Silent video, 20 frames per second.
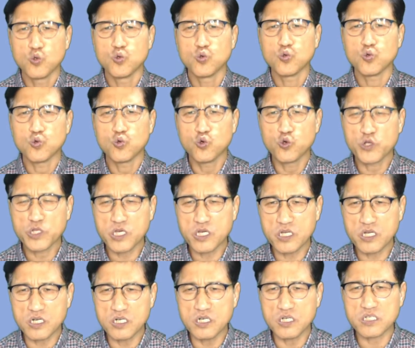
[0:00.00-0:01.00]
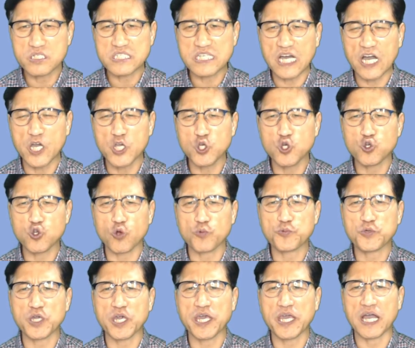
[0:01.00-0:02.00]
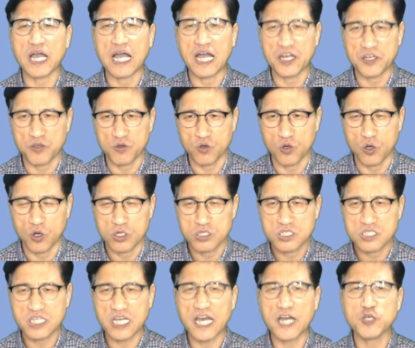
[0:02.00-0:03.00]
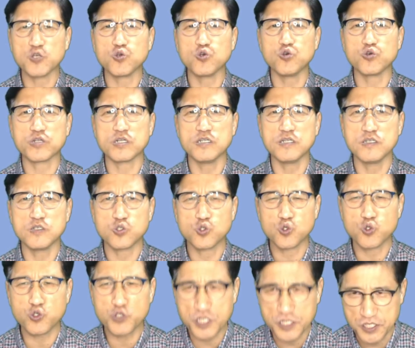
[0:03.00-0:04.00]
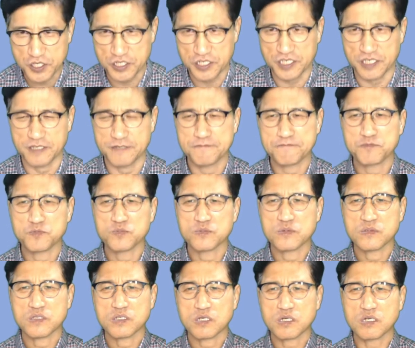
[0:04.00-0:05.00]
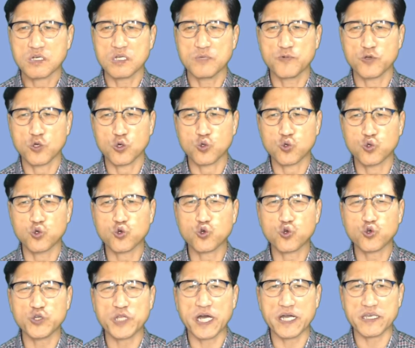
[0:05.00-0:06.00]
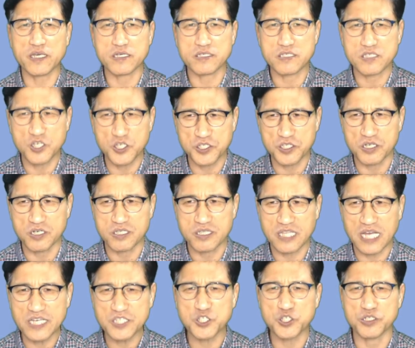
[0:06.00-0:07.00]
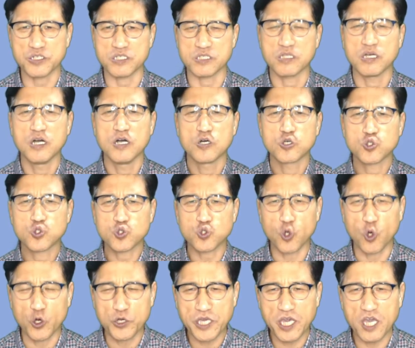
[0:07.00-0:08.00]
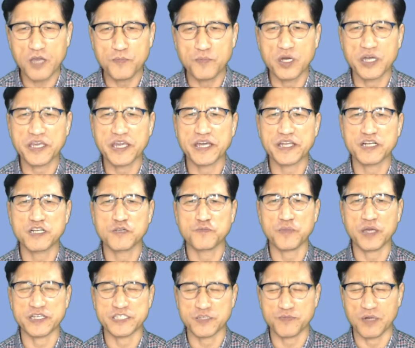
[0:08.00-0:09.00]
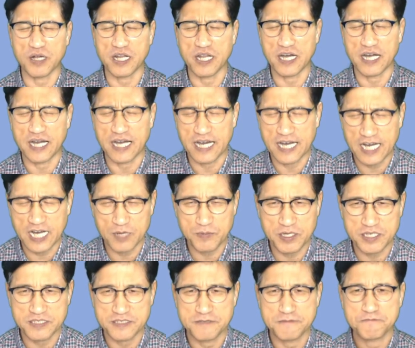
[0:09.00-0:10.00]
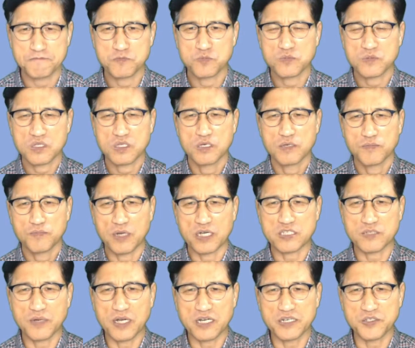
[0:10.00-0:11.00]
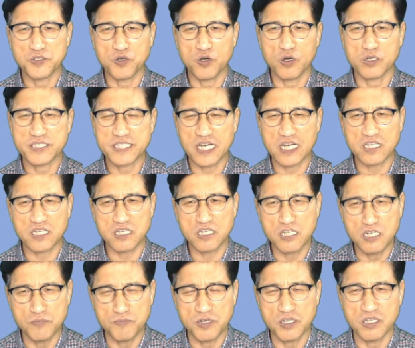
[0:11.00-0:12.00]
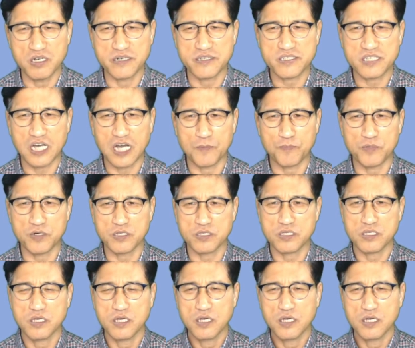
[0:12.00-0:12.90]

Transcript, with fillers: 우리를 자유롭게 하려고 자유를 주셨으니 그러므로 굳건하게 서서 다시는 종의 머니를 매지 말라. 아멘. 마지막은요. 자기 이름을 넣어서 한번